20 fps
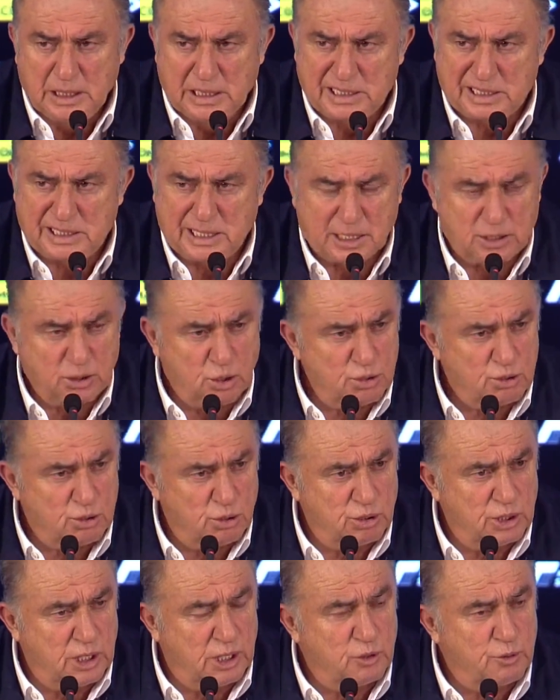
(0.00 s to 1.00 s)
Sezon
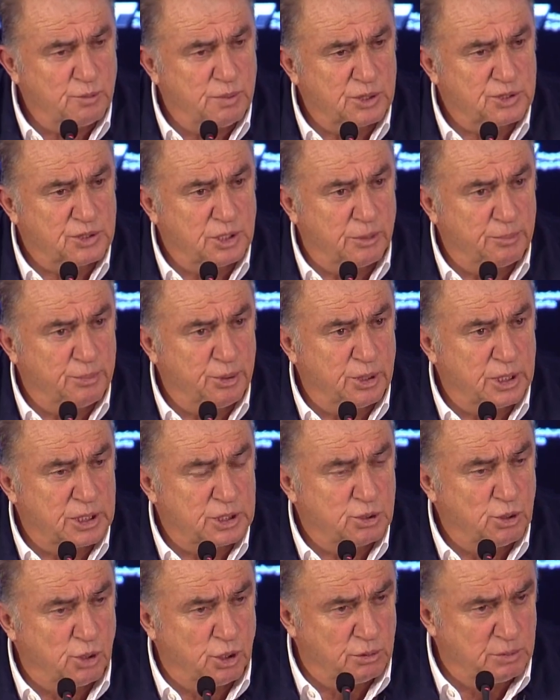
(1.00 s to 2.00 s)
sonu Avrupa
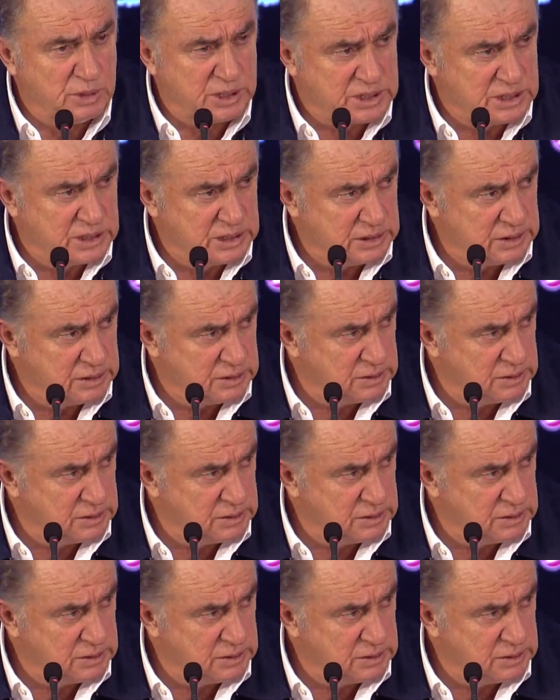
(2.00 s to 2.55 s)
Şampiyonası olması